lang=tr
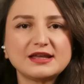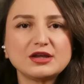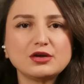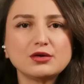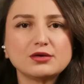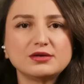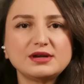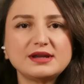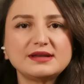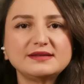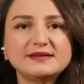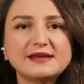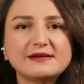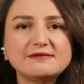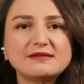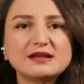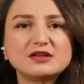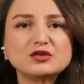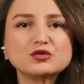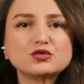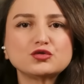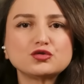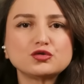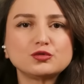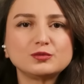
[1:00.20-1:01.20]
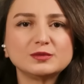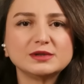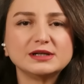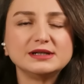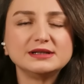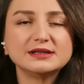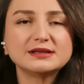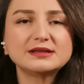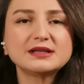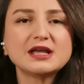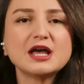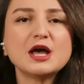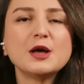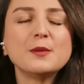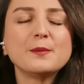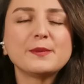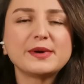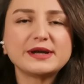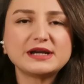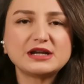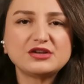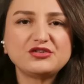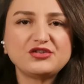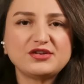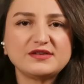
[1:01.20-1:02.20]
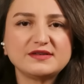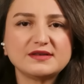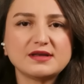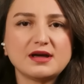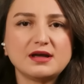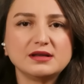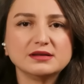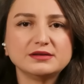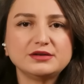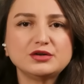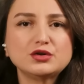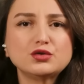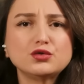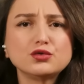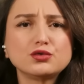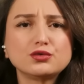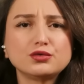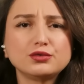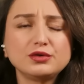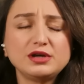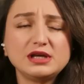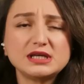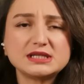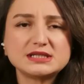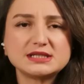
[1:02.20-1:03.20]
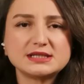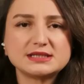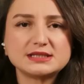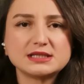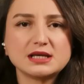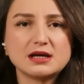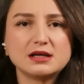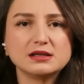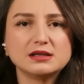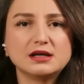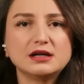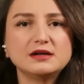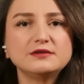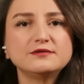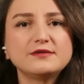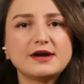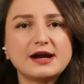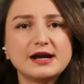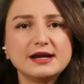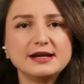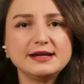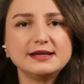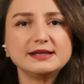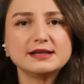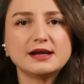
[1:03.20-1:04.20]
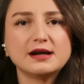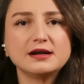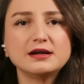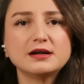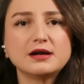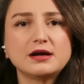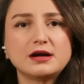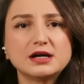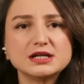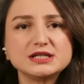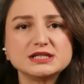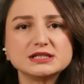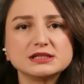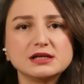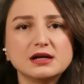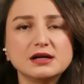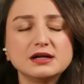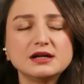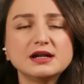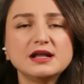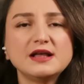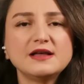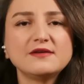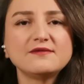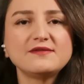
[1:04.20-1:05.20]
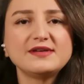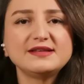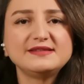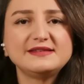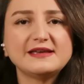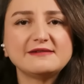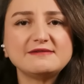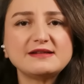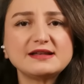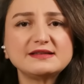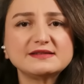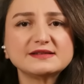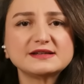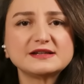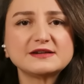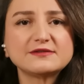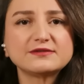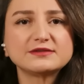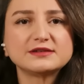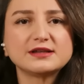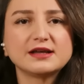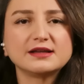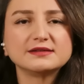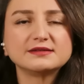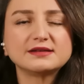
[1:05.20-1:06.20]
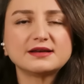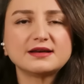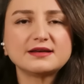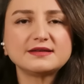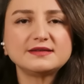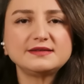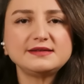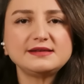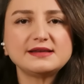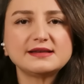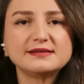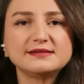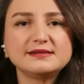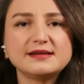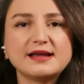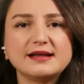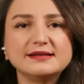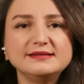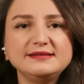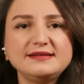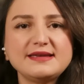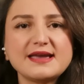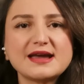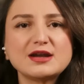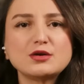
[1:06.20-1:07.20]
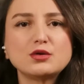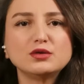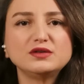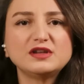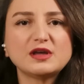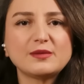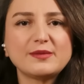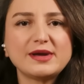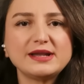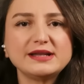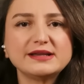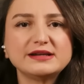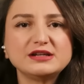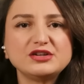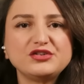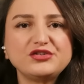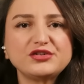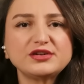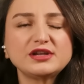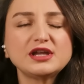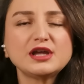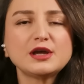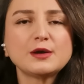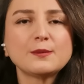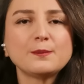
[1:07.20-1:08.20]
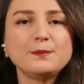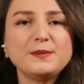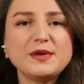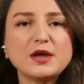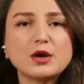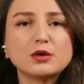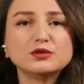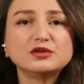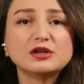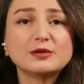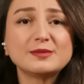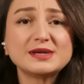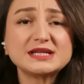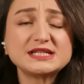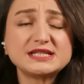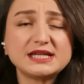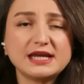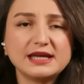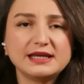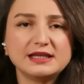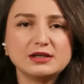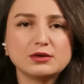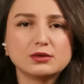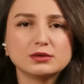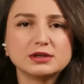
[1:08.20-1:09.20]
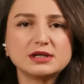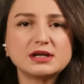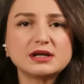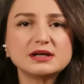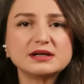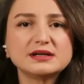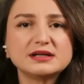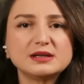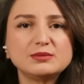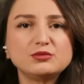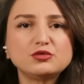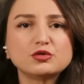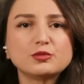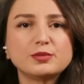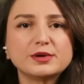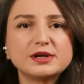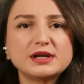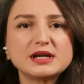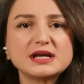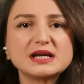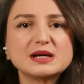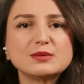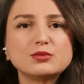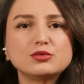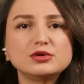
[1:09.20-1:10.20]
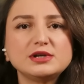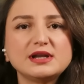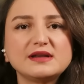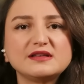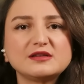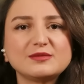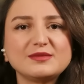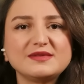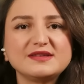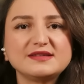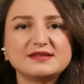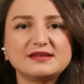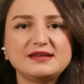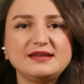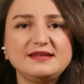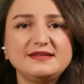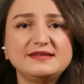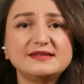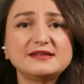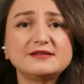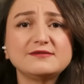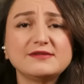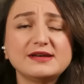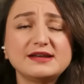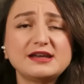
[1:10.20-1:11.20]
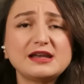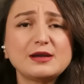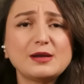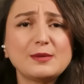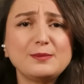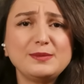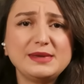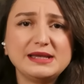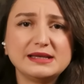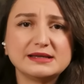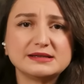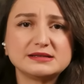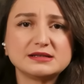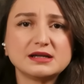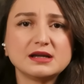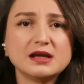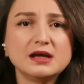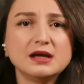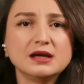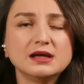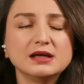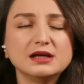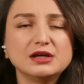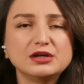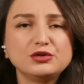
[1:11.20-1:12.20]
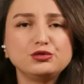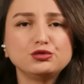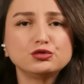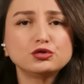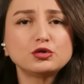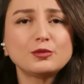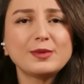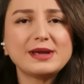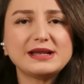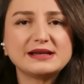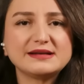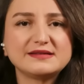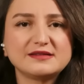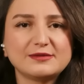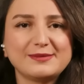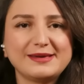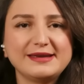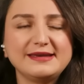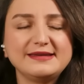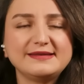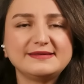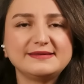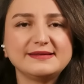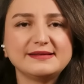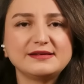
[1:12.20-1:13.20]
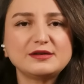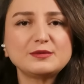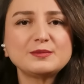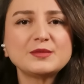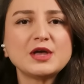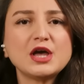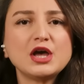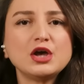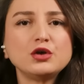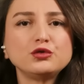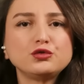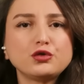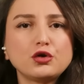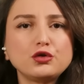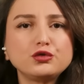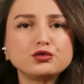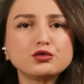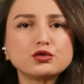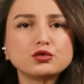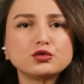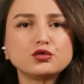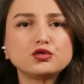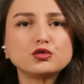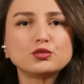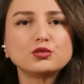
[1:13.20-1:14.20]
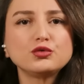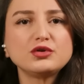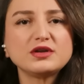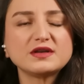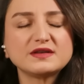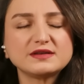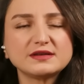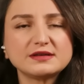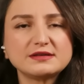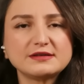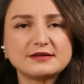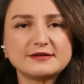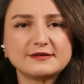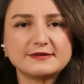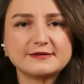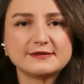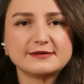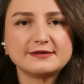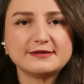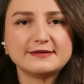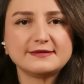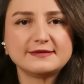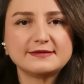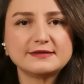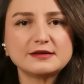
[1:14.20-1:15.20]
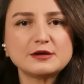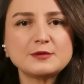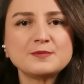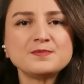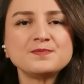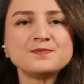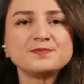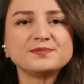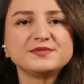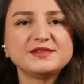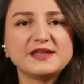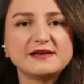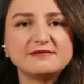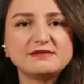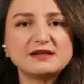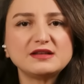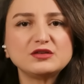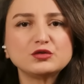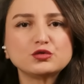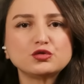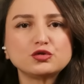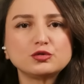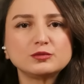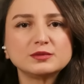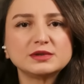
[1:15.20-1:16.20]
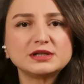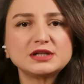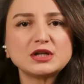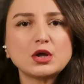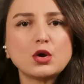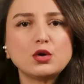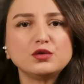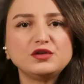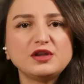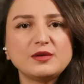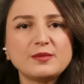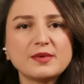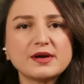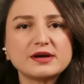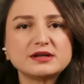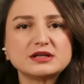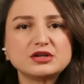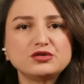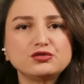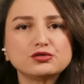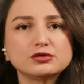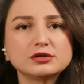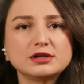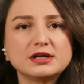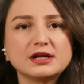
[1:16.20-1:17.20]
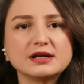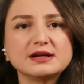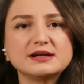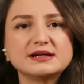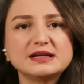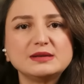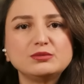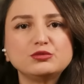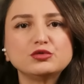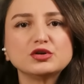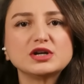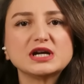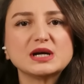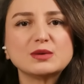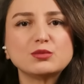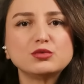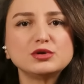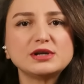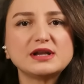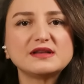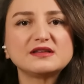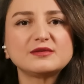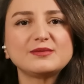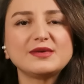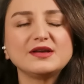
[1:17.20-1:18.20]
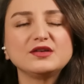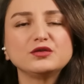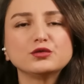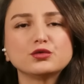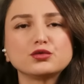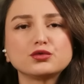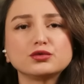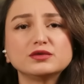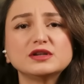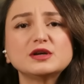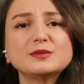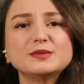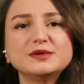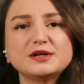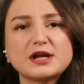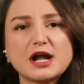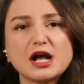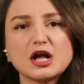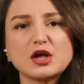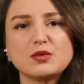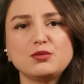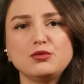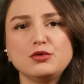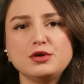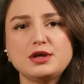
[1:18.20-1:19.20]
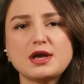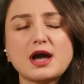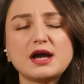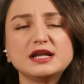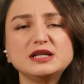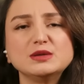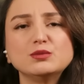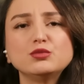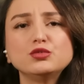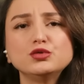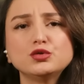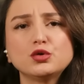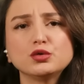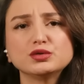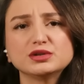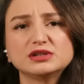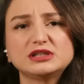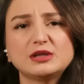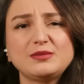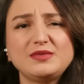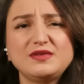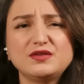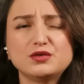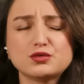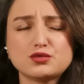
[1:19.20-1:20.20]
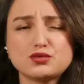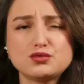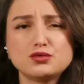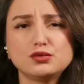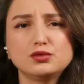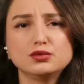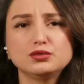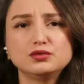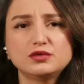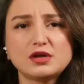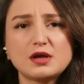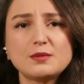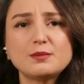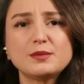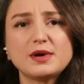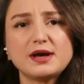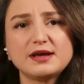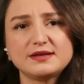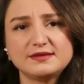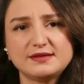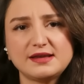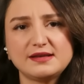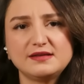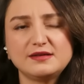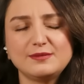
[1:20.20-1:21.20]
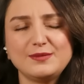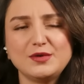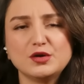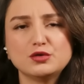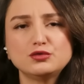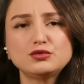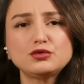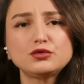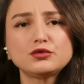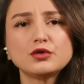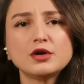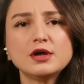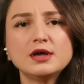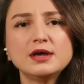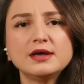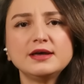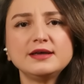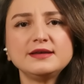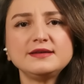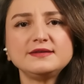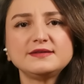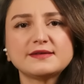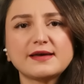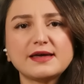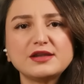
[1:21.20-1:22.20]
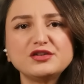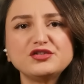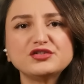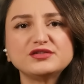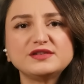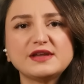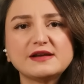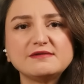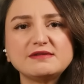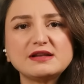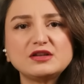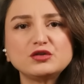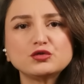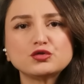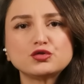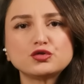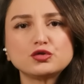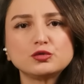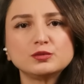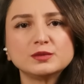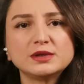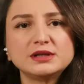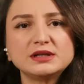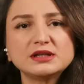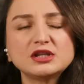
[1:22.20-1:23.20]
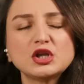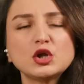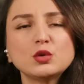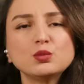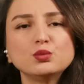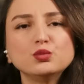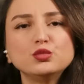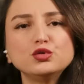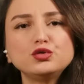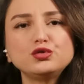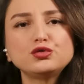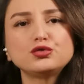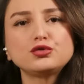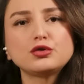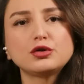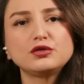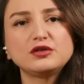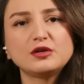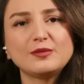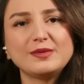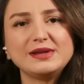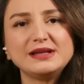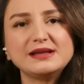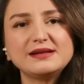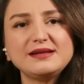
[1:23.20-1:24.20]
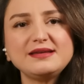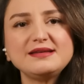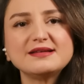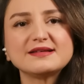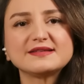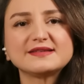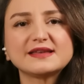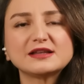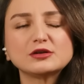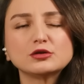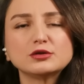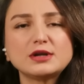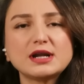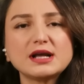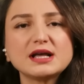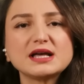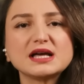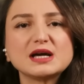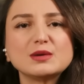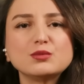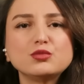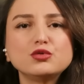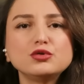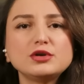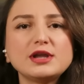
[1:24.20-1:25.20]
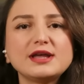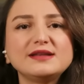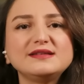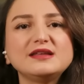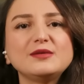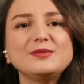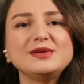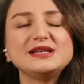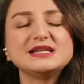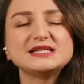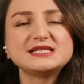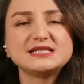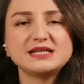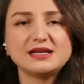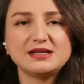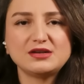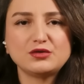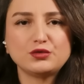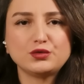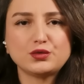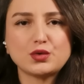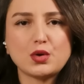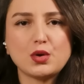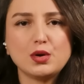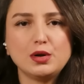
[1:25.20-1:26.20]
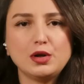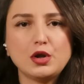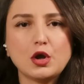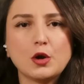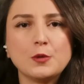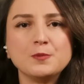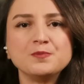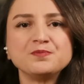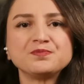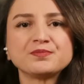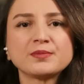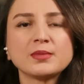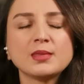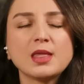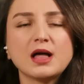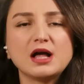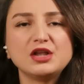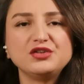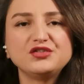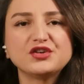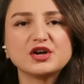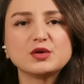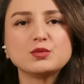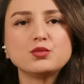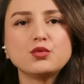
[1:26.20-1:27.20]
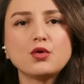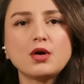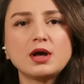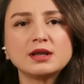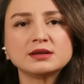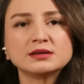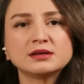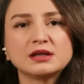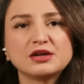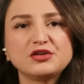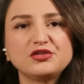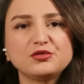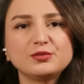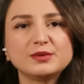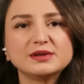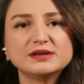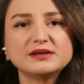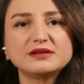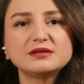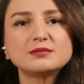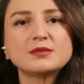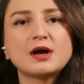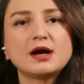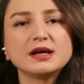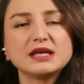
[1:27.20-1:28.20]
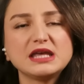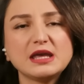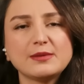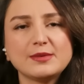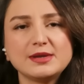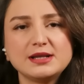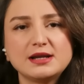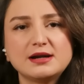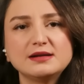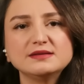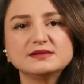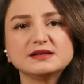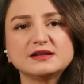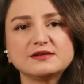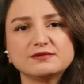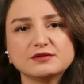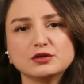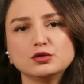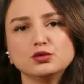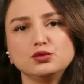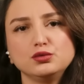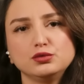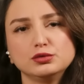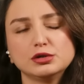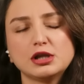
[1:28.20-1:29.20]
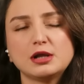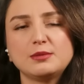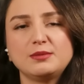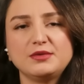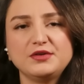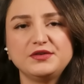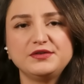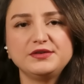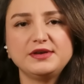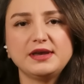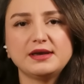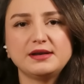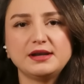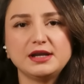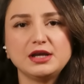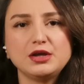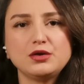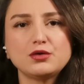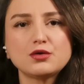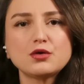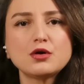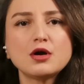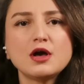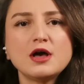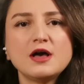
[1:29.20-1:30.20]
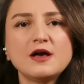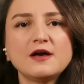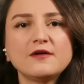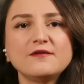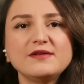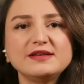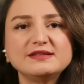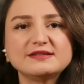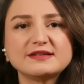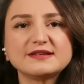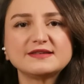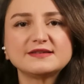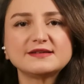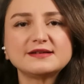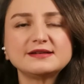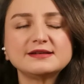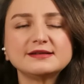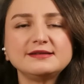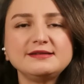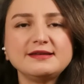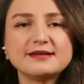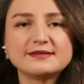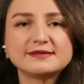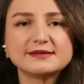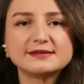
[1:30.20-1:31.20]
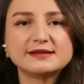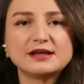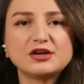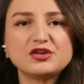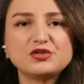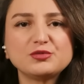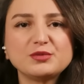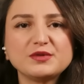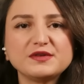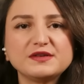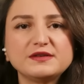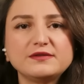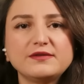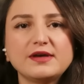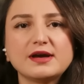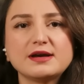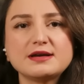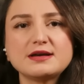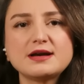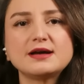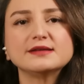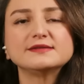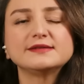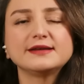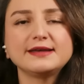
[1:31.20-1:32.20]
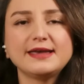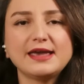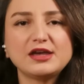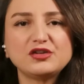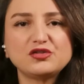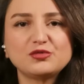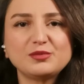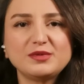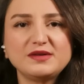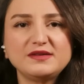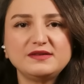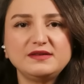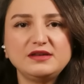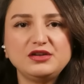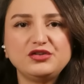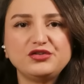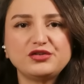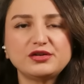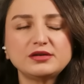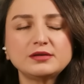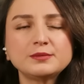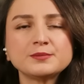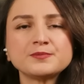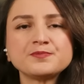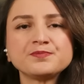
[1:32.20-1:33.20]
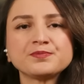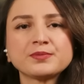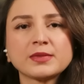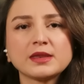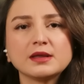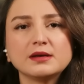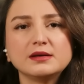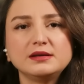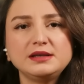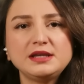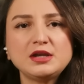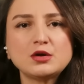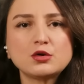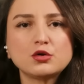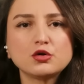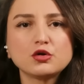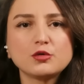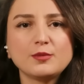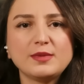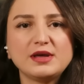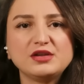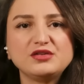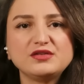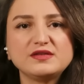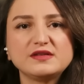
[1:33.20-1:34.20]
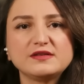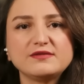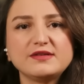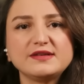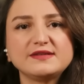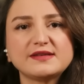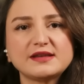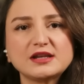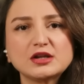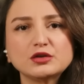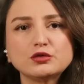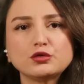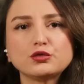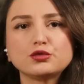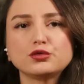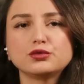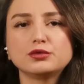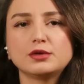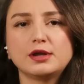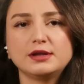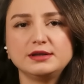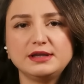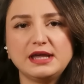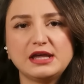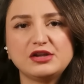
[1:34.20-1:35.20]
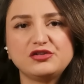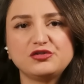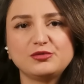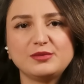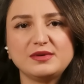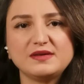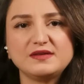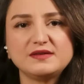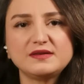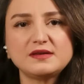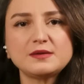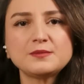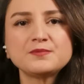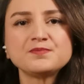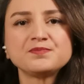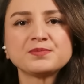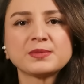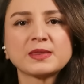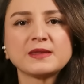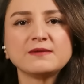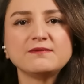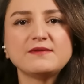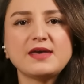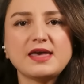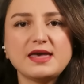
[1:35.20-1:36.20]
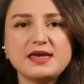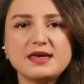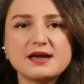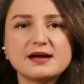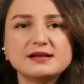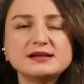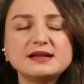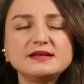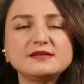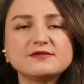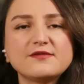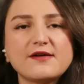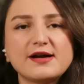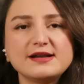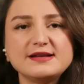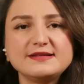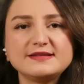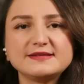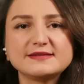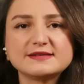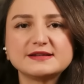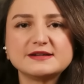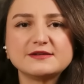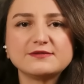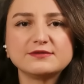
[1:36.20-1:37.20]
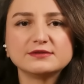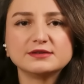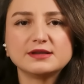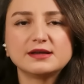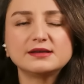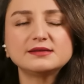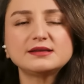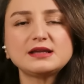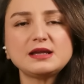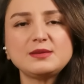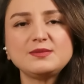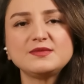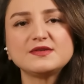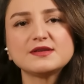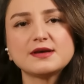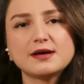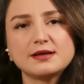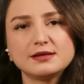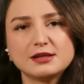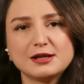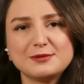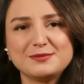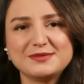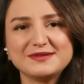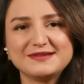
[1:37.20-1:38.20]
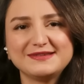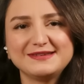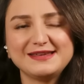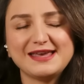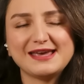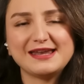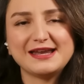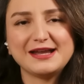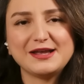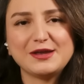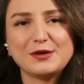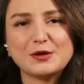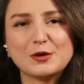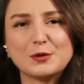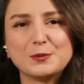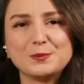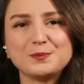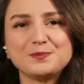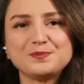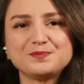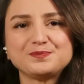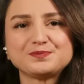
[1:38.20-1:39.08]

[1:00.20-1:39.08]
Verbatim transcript: göre devlet kurumlarının para cezaları, hukuki cezalar, vergiler, harçlar ve devlet tarafından tahsil edilen diğer ödemeler için bir ödeme şekli olarak kripto para kabul etmesine izin verebilir. Ee, şunu belirtmek isterim. Söz konusu bu yasa tasarısı devlet kurumlarını ödeme aracı olarak kripto kabul etmek zorunda bırakmıyor. Yani bu noktada bir zorunluluktan bahsetmiyoruz. Sadece devlet kurumlarının bu tür ödemeleri yasal olarak kabul edebileceğini söylüyor. Ancak bu anlaşmaların mahkemeler tarafından uygulanması gerekiyor ve tasarının yasalaşması ve hayata geçmesi için e, New York Meclisi ve Senatosu'ndan geçmesi ve eyalet valisi tarafından imzalanması gerekiyor.